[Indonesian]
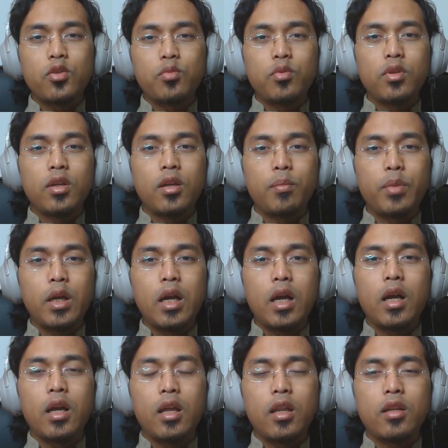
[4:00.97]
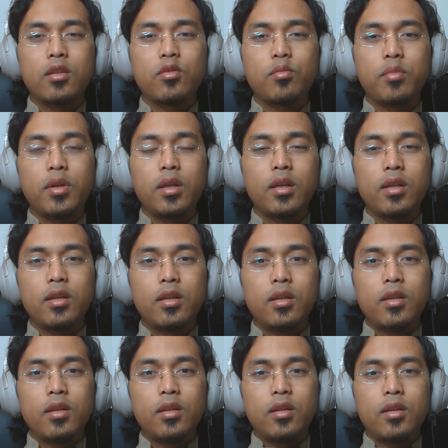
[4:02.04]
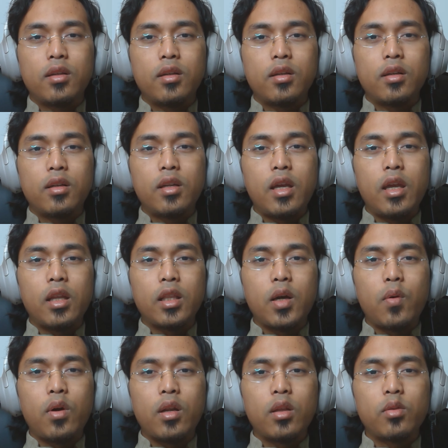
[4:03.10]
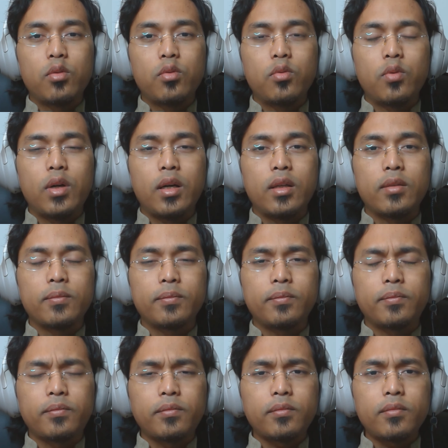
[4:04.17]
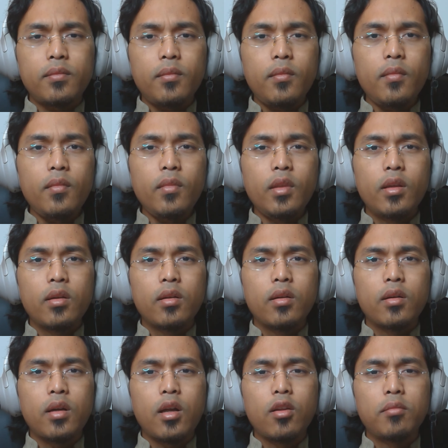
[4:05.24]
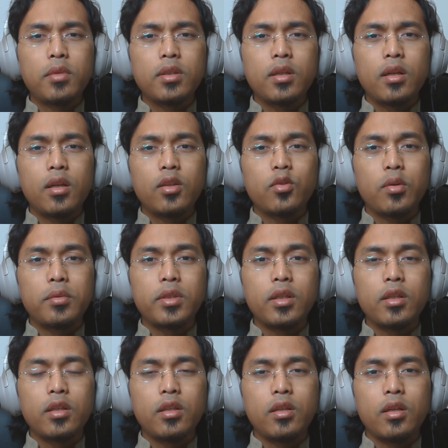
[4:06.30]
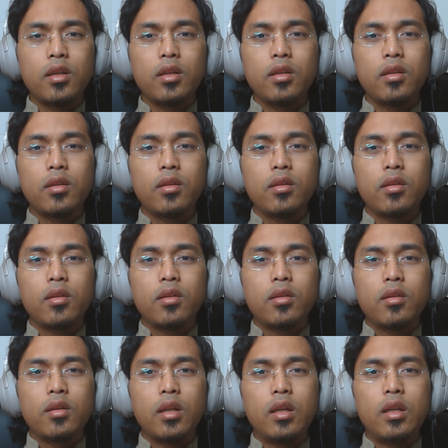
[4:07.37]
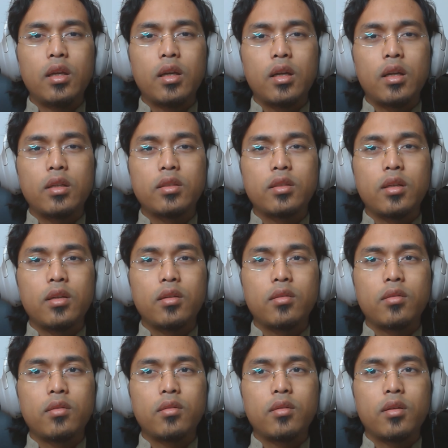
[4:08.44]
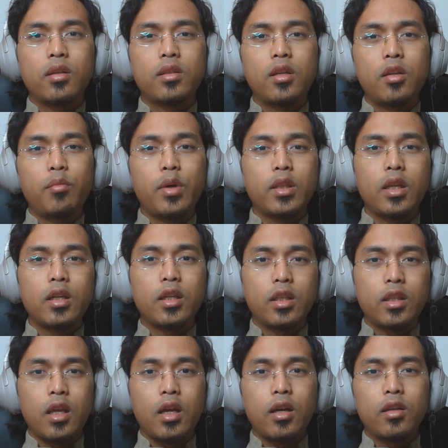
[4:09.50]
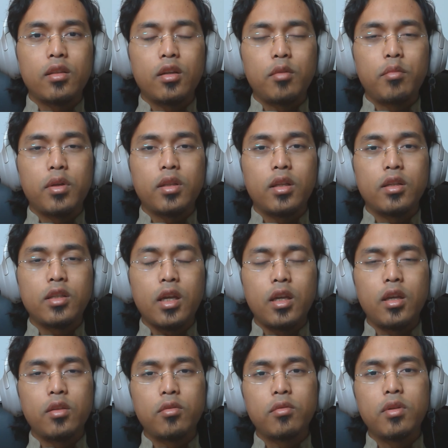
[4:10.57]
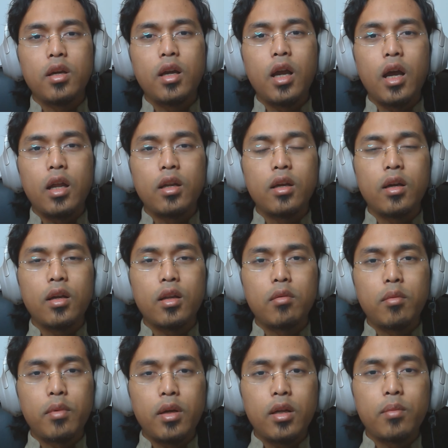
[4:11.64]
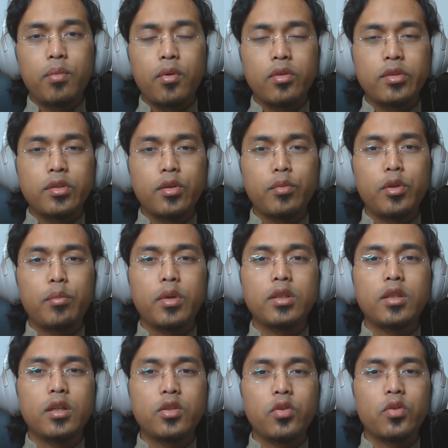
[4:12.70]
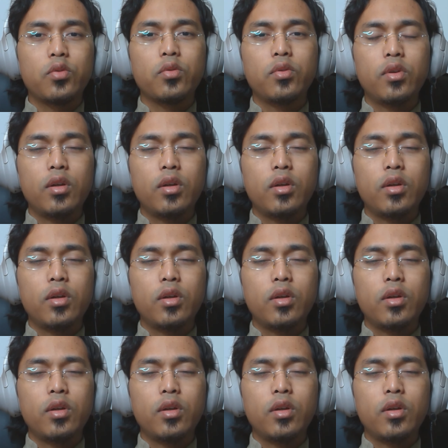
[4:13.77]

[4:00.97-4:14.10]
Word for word: punya pegangan supaya uh, daya tawarnya itu kuat. Uh, kalau misalnya itu websitenya dia dan dia ngerasa Eh, keterlibatan kita, keterlibatan saya itu udah nggak ada karena memang kan proses optimasi SEO itu